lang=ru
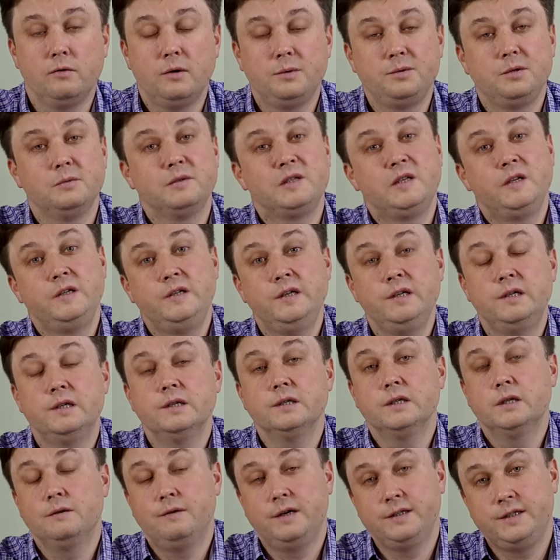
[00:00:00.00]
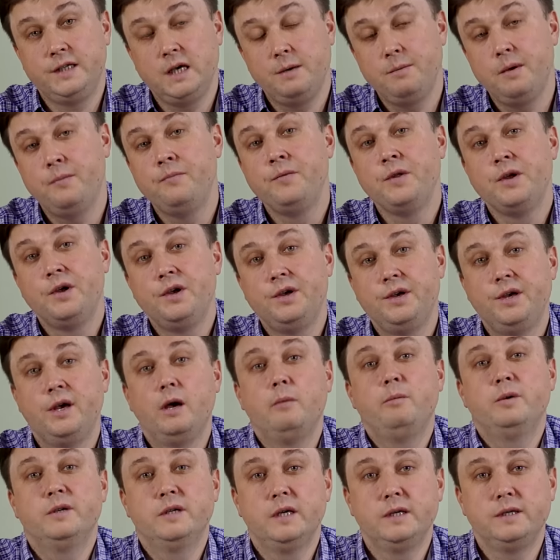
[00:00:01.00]
В общем, следите за новостями и
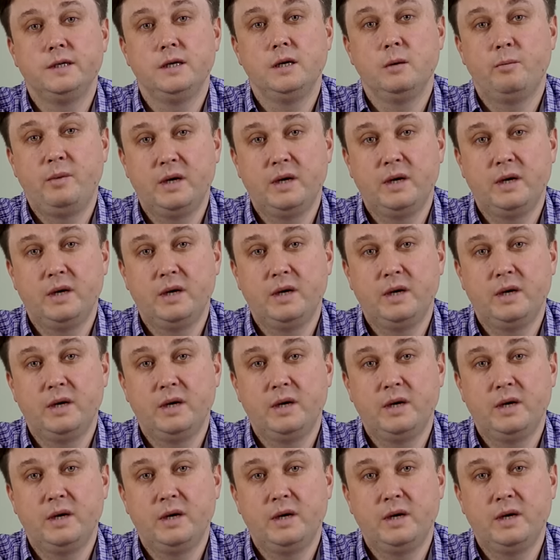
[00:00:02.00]
обязательно